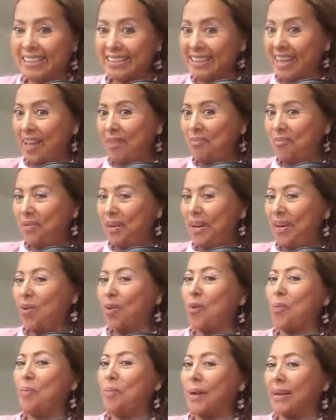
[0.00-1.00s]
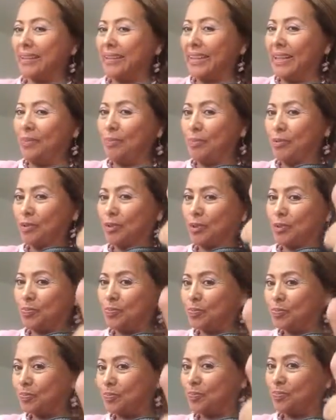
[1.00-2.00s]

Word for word: siempre compartimos.